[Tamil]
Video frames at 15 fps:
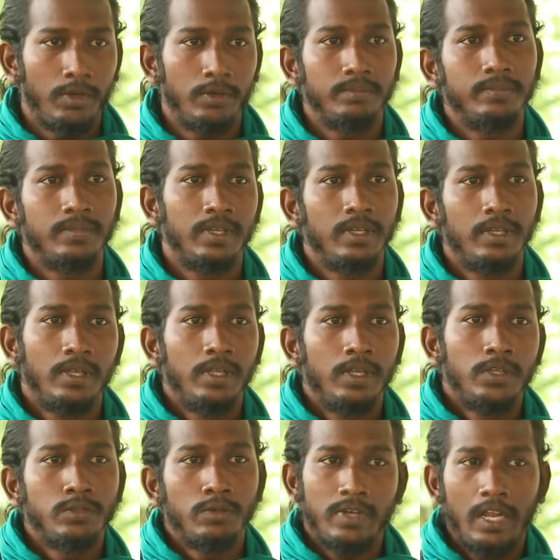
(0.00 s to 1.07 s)
வரும்
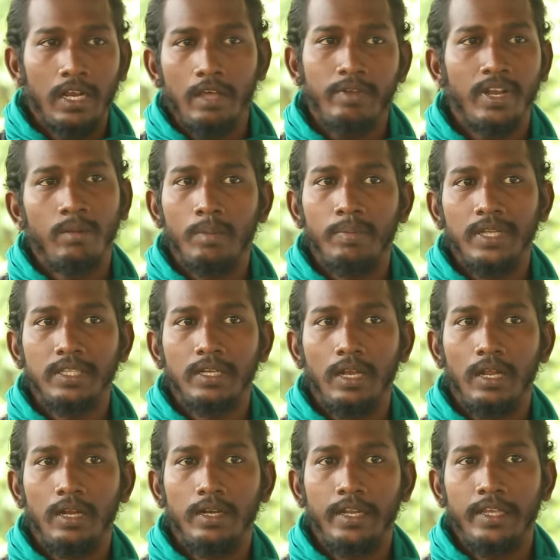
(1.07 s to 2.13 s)
ஸோ நல்லாவே நம்ம
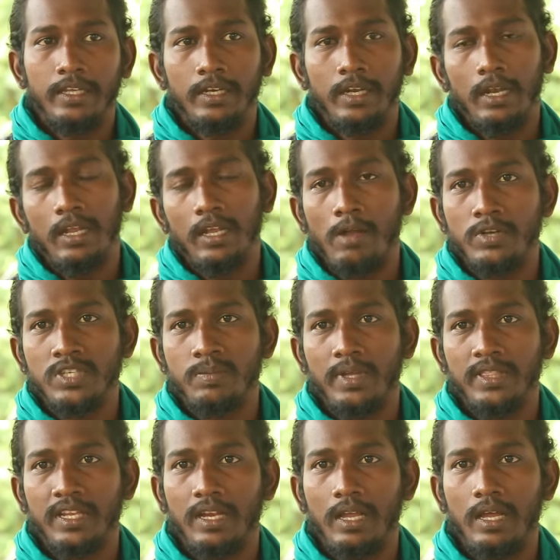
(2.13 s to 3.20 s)
பார்த்துக்கலாம் நீங்கள் நல்லா கவனித்து
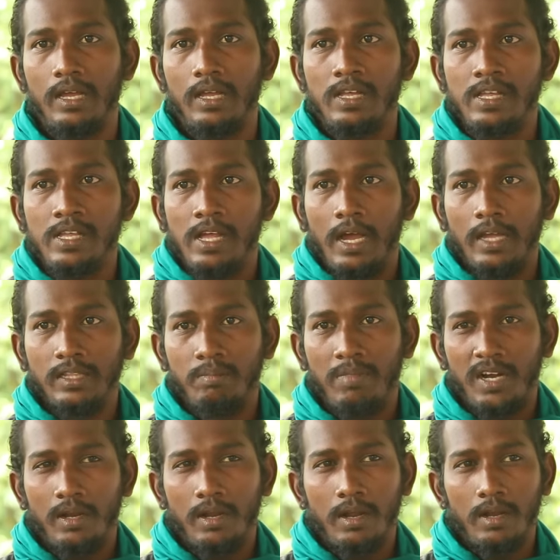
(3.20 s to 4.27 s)
பார்த்தீங்கன்னா அந்த
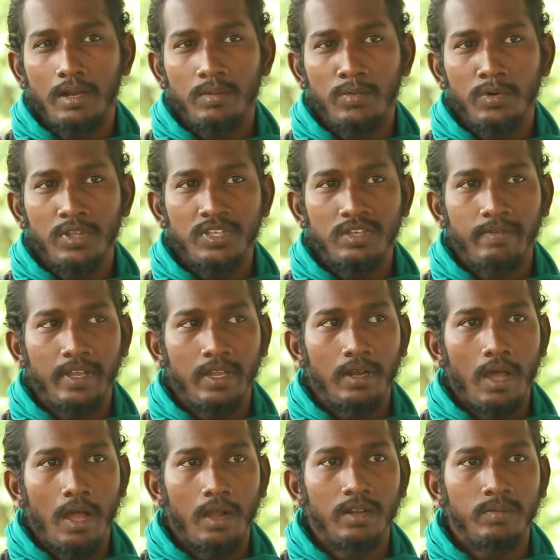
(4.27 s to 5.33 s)
மழை காலம் முடிஞ்சு
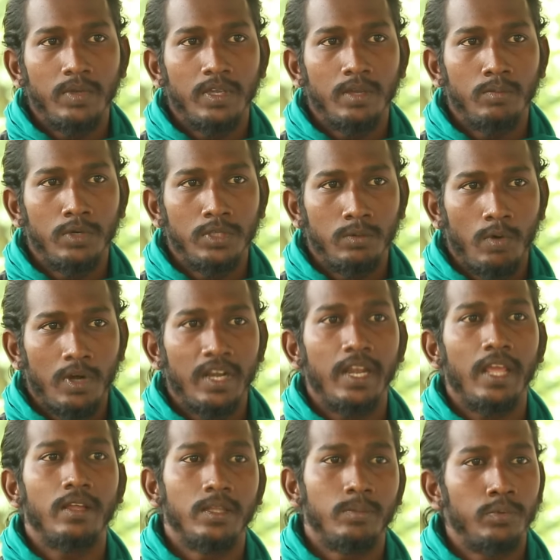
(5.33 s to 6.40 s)
வெயில் ஆரம்பிக்கும் போது
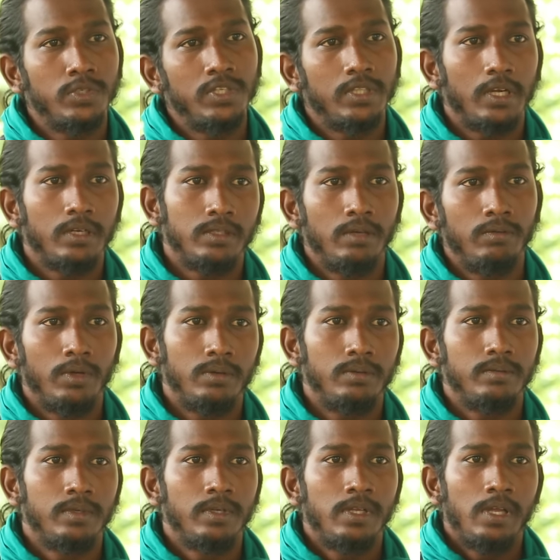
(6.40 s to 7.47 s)
உடனே அந்த பூச்சி தாக்குதல் வரும்
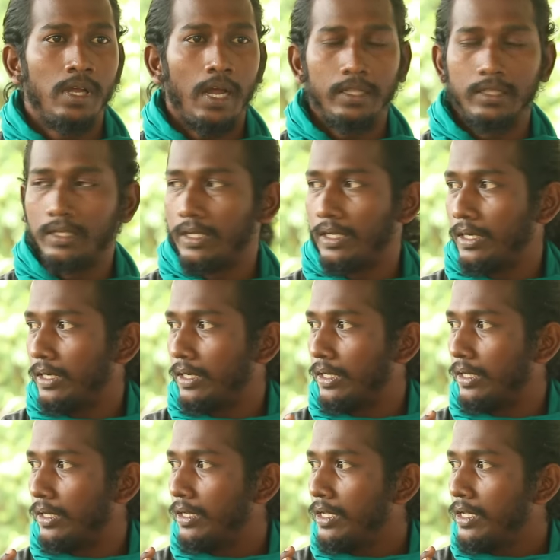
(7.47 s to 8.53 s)
அந்த
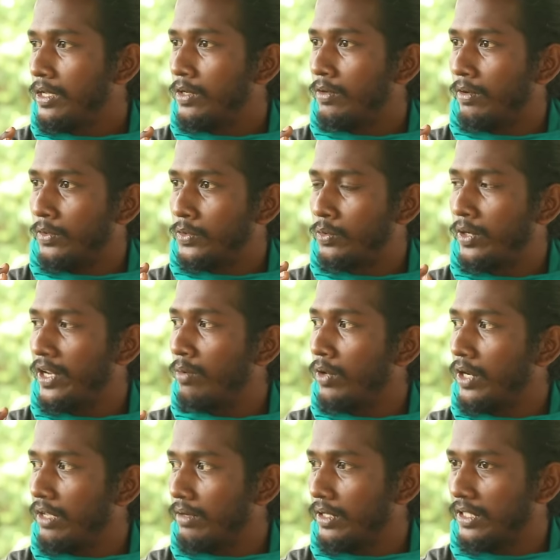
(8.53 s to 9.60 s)
சூரிய
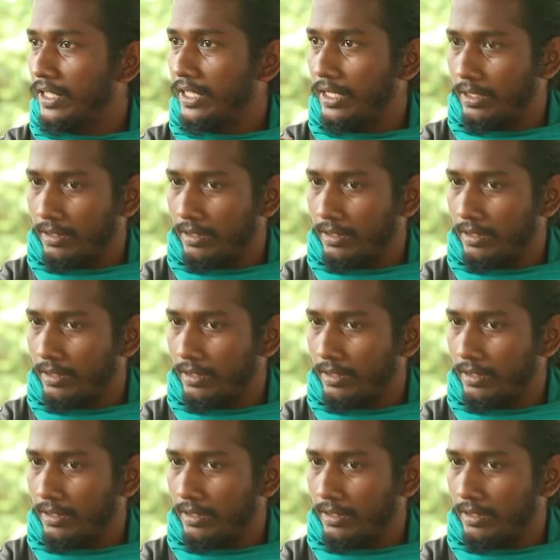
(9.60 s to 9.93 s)
ஒளி வந்து